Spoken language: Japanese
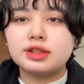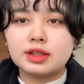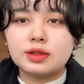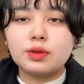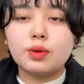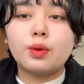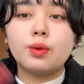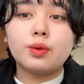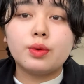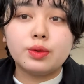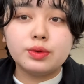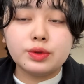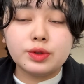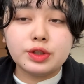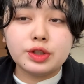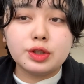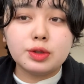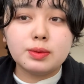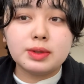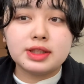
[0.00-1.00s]
けどこの
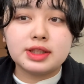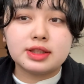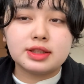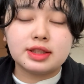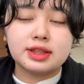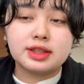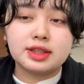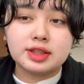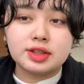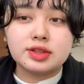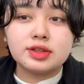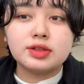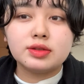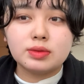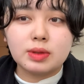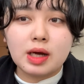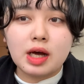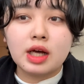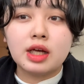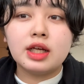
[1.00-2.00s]
色はですね実
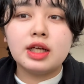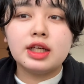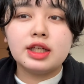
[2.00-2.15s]
は